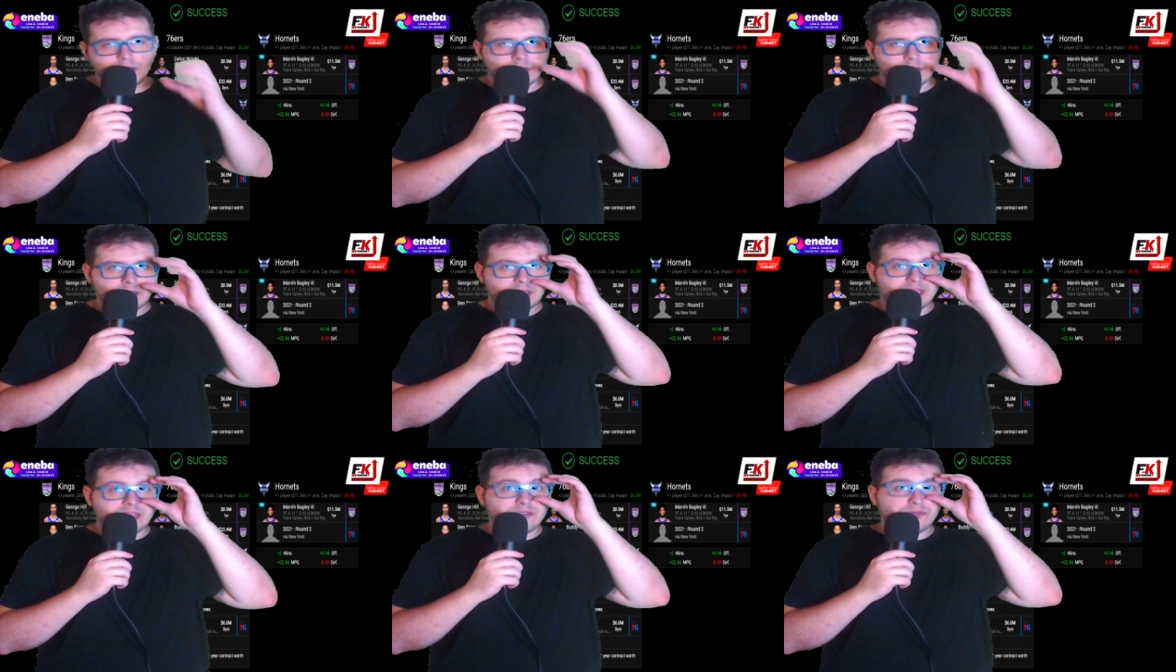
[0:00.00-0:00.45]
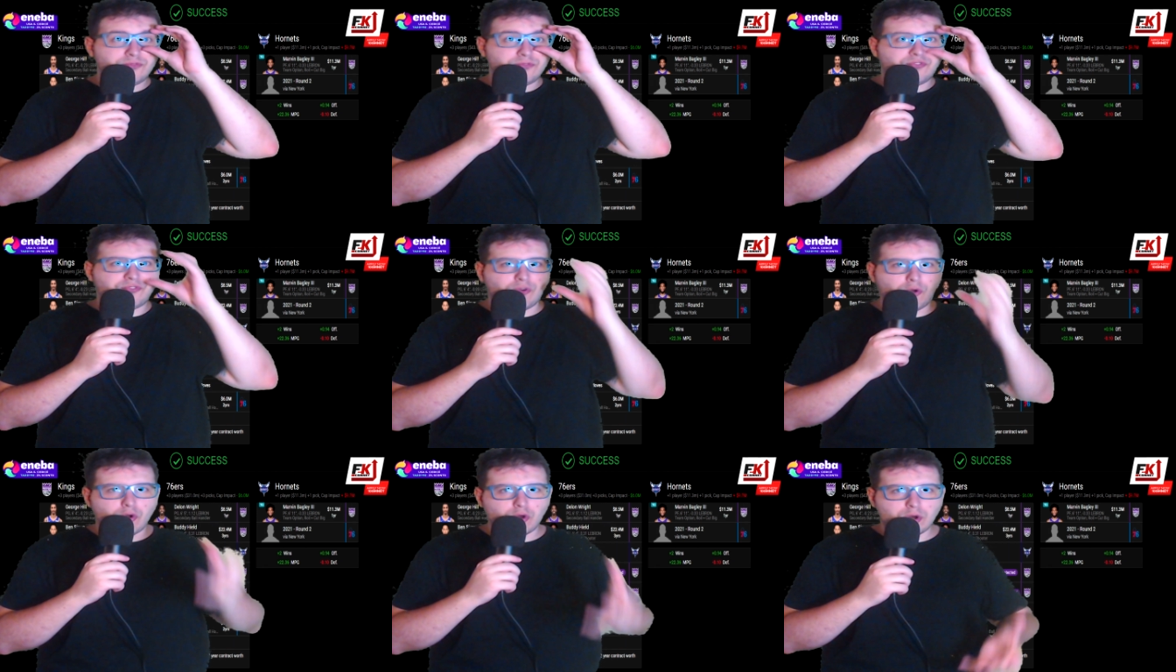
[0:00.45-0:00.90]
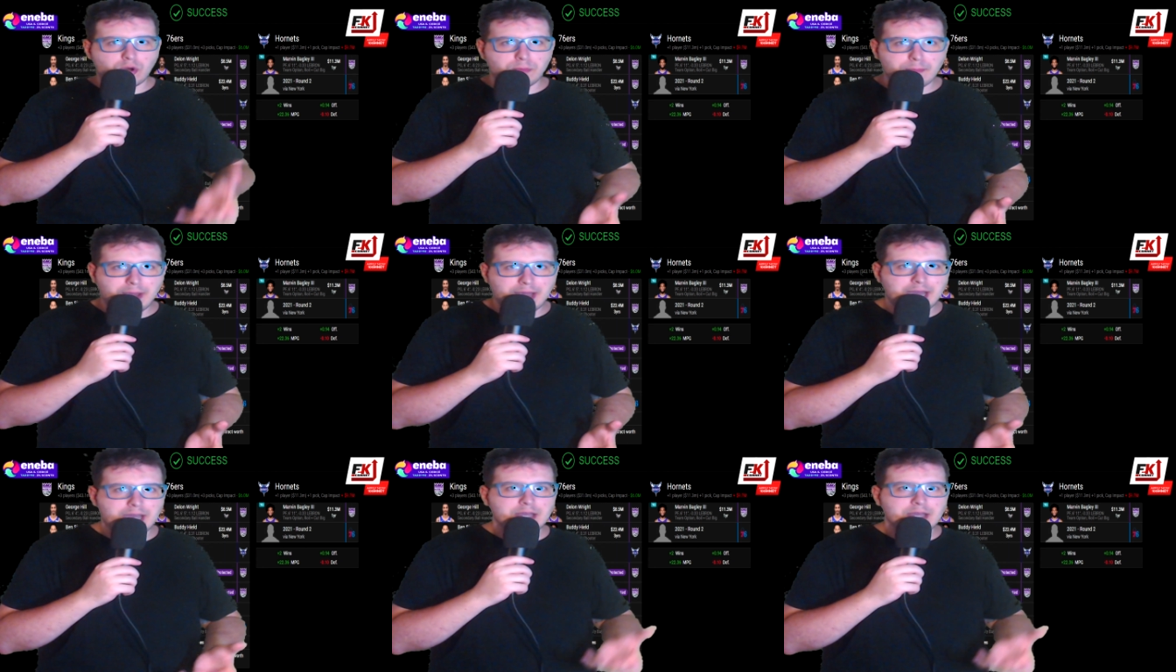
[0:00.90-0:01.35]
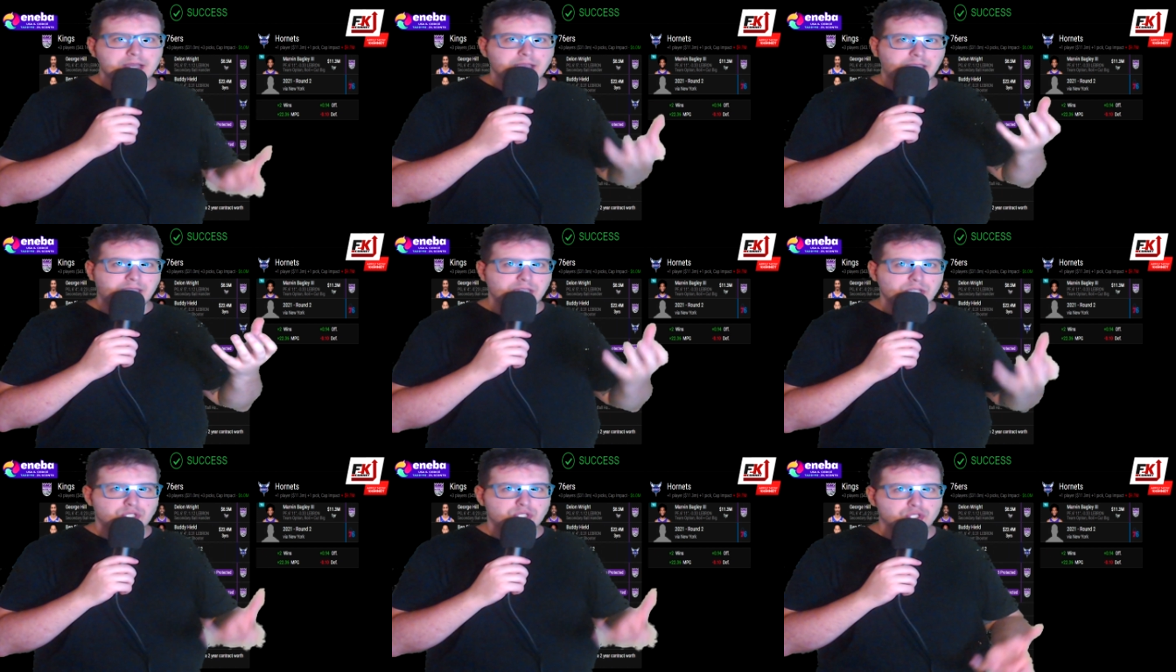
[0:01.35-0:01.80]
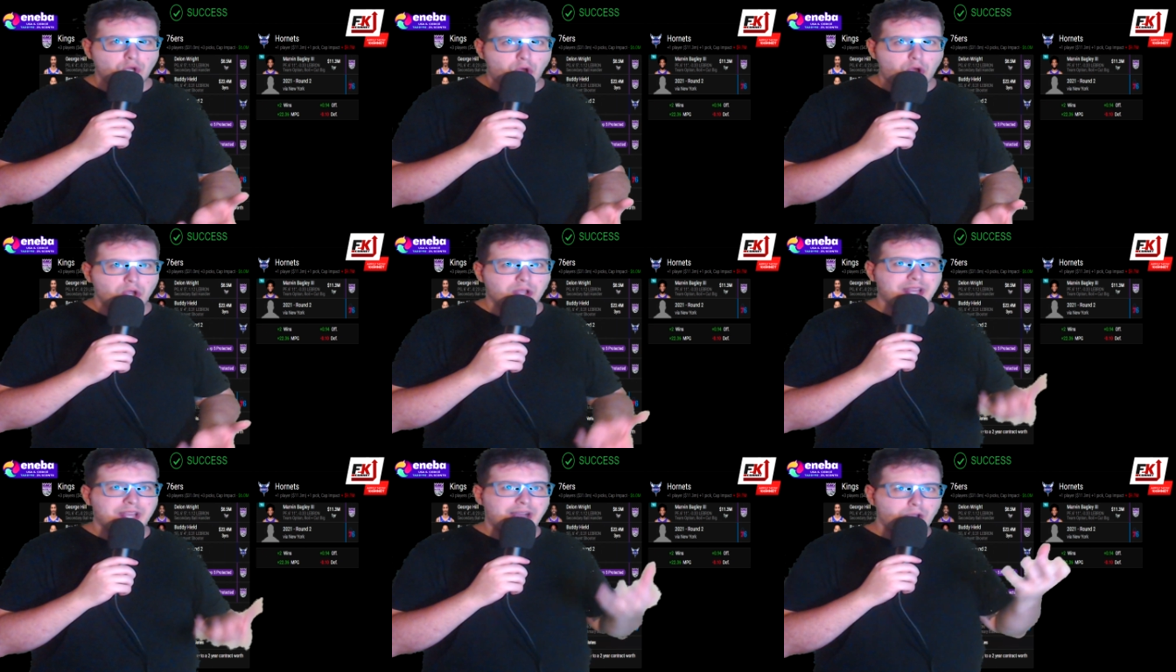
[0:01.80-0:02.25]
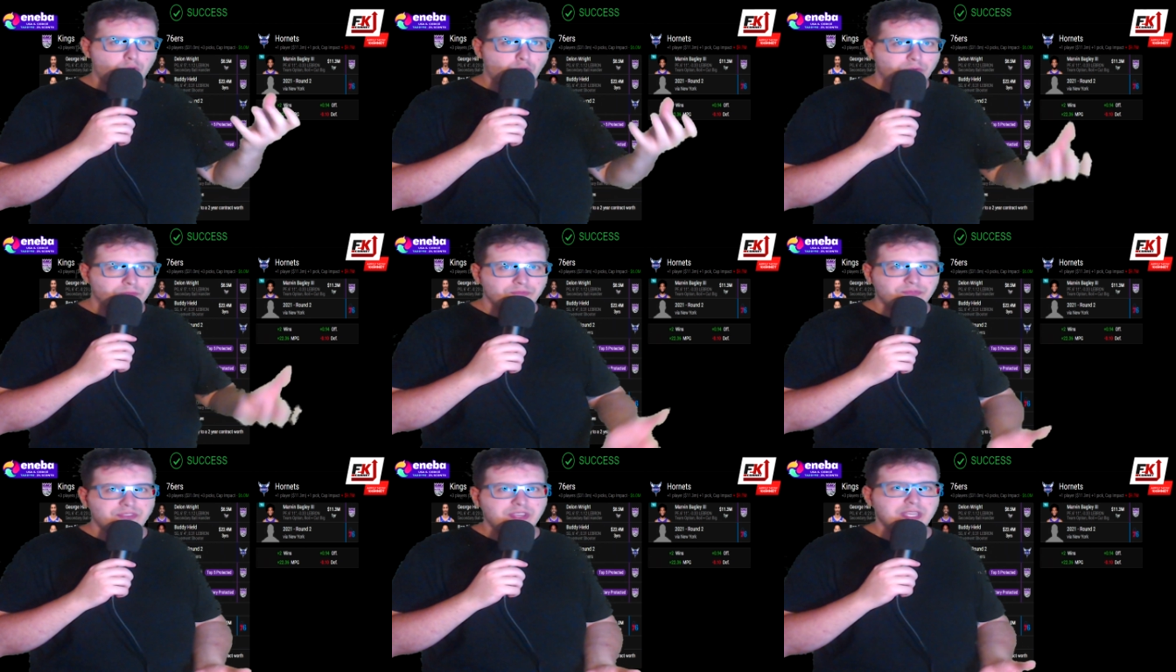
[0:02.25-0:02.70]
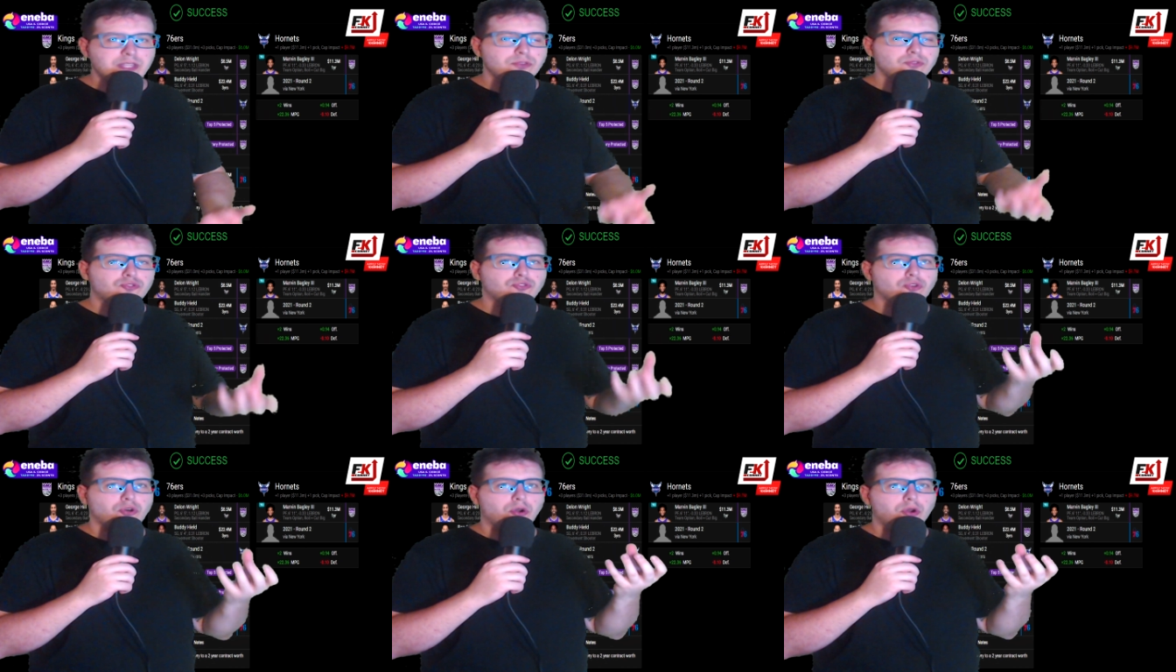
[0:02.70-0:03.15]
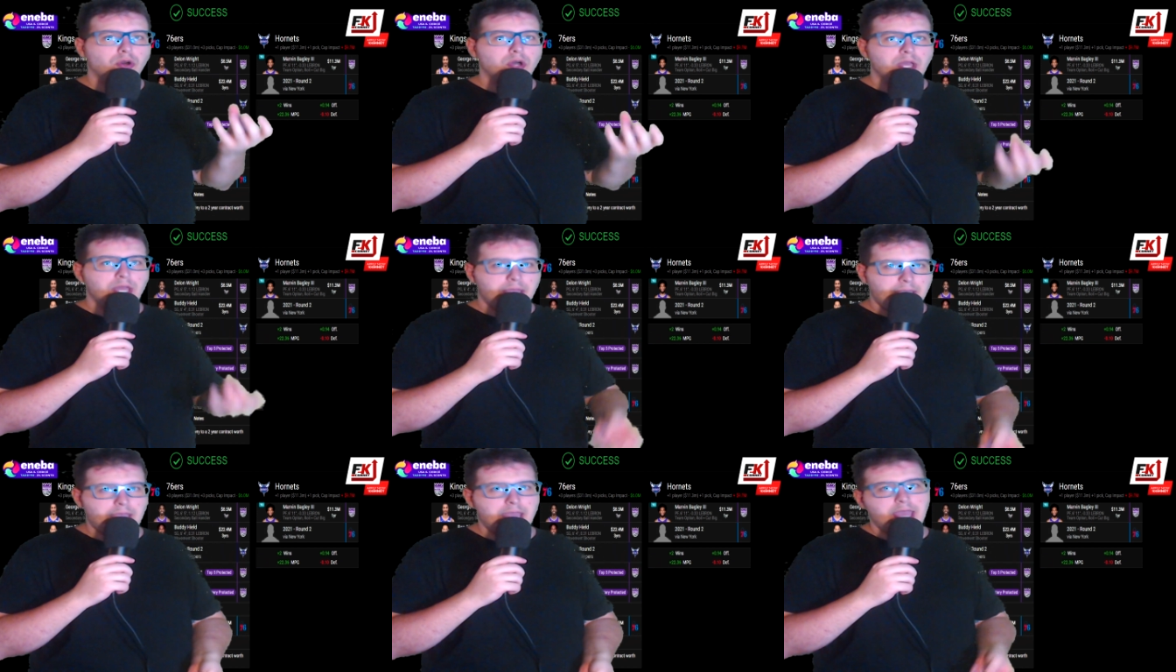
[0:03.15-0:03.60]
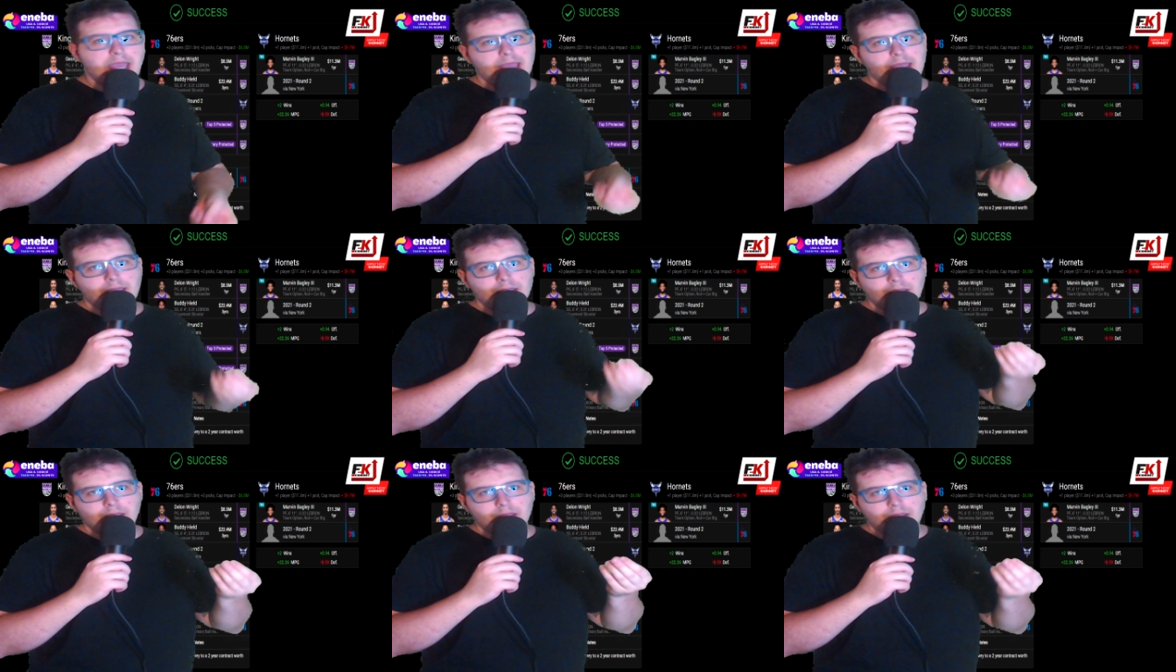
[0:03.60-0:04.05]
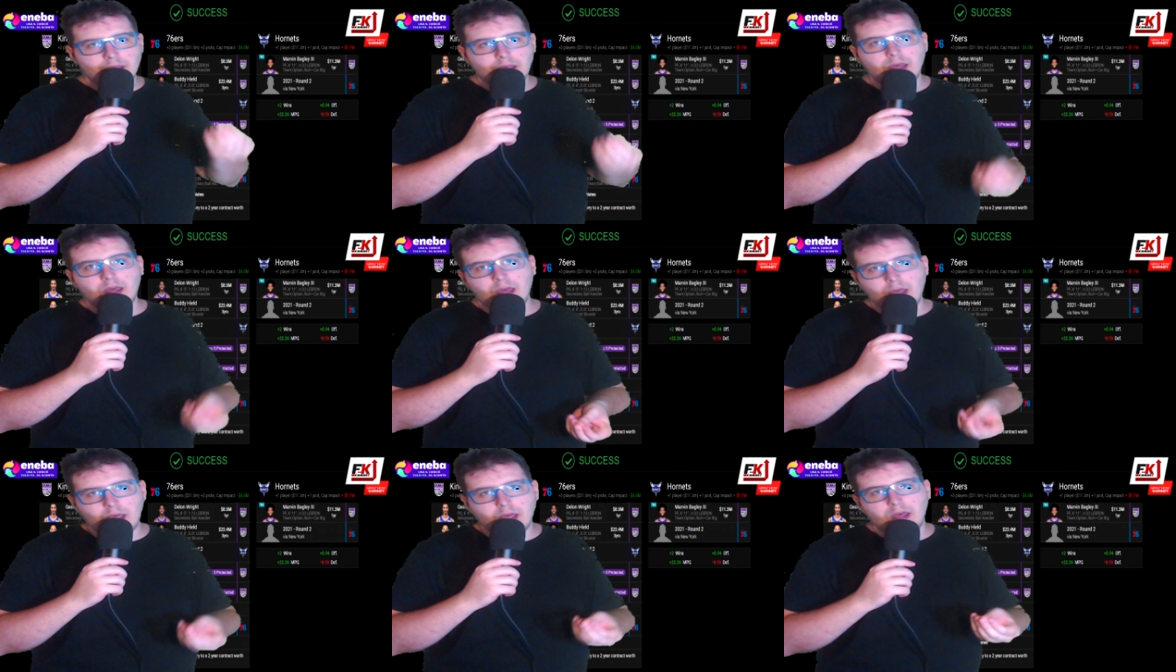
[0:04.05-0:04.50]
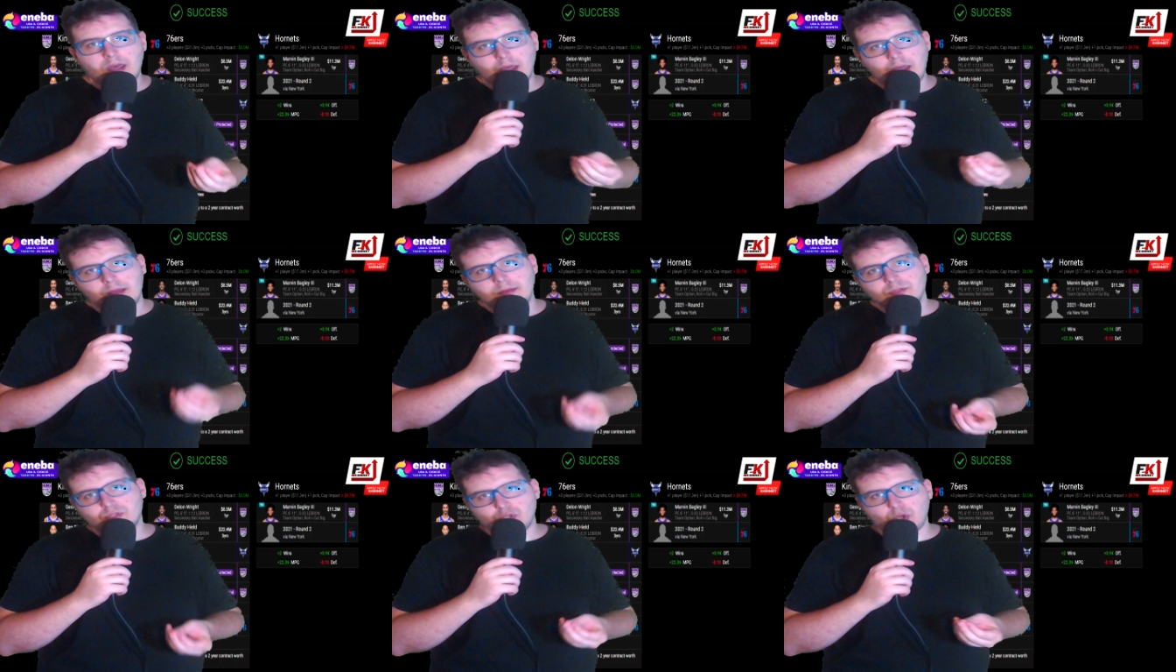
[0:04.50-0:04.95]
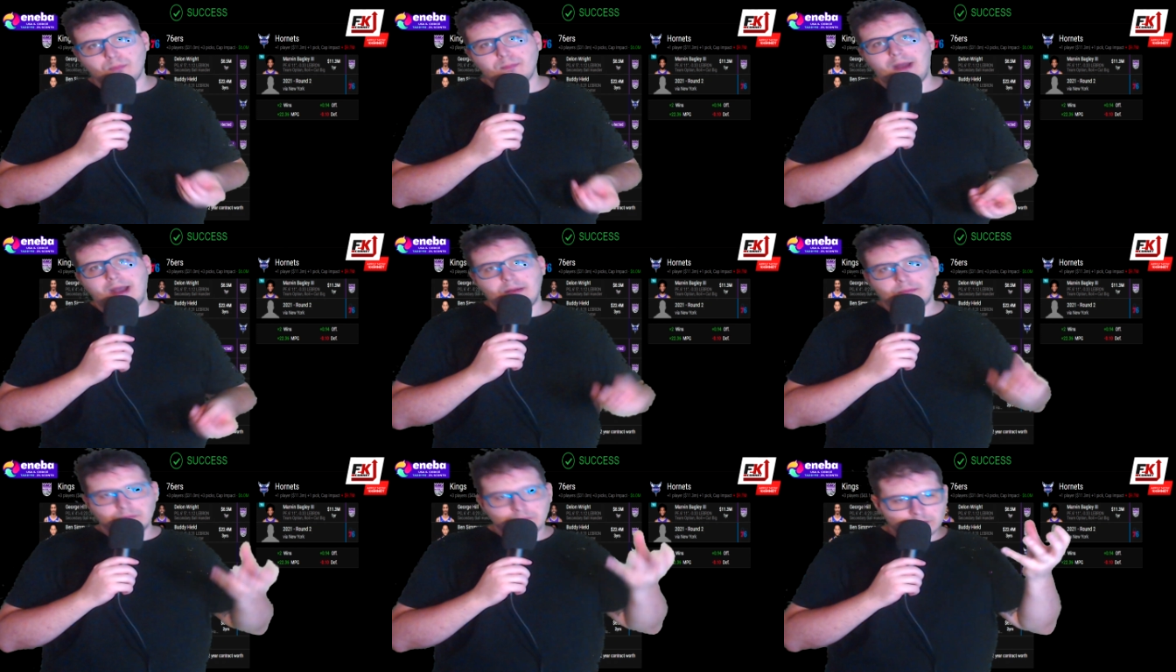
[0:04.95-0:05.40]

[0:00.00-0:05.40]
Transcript: in forma che gioca convinto e eh, insomma